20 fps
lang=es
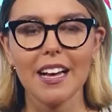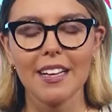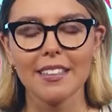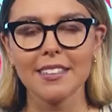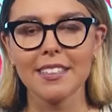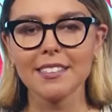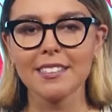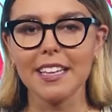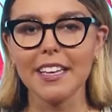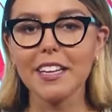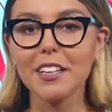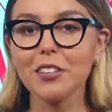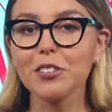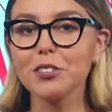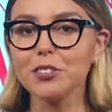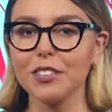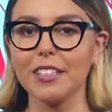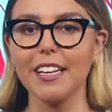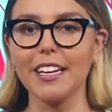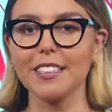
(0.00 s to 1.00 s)
Antes de
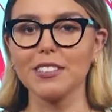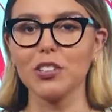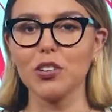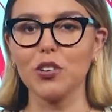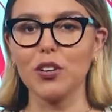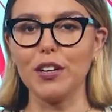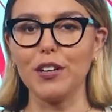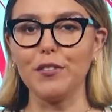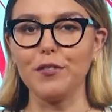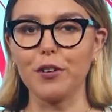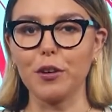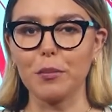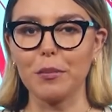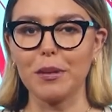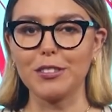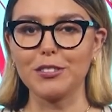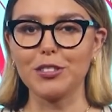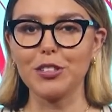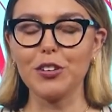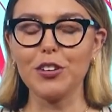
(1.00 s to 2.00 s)
irnos directo con la
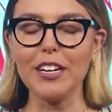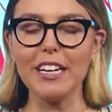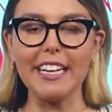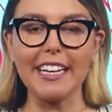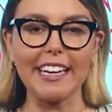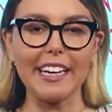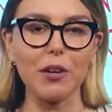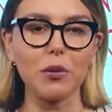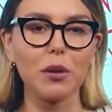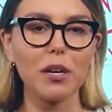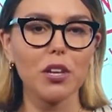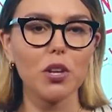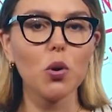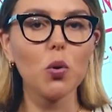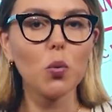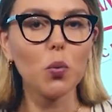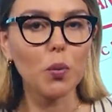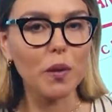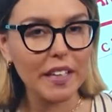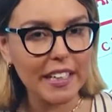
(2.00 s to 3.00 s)
información, les
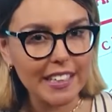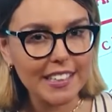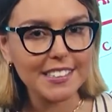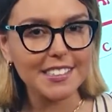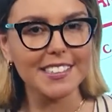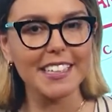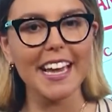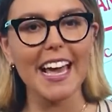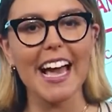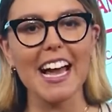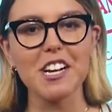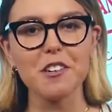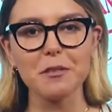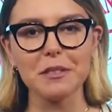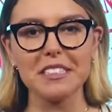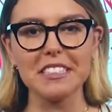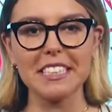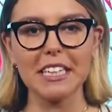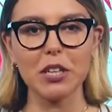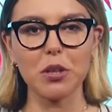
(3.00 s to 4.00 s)
recuerdo unirse a
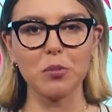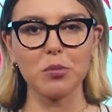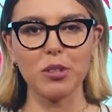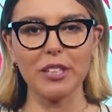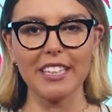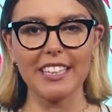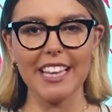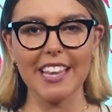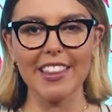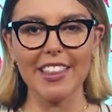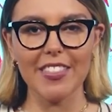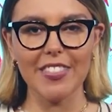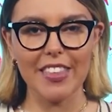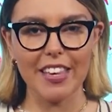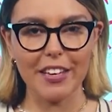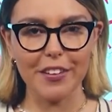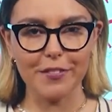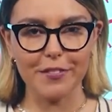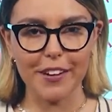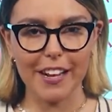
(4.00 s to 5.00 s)
nuestra comunidad
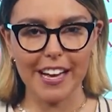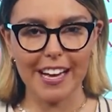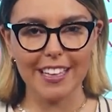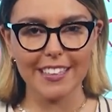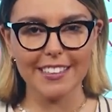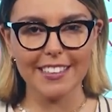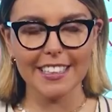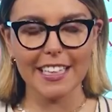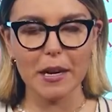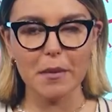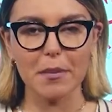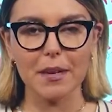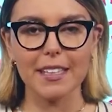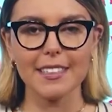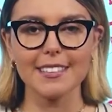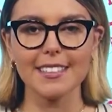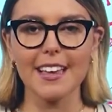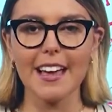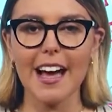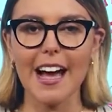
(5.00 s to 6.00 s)
de Infraganti que
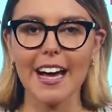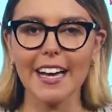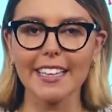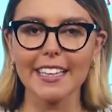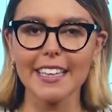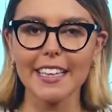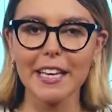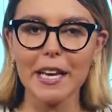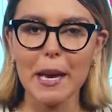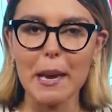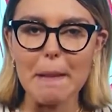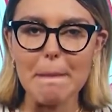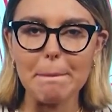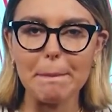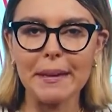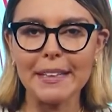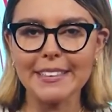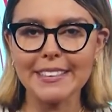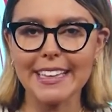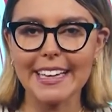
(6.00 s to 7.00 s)
aparece aquí
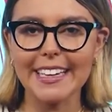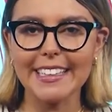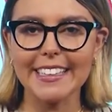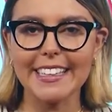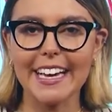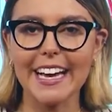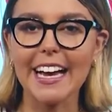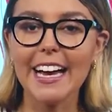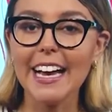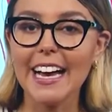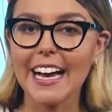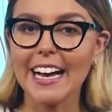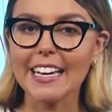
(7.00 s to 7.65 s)
en pantalla.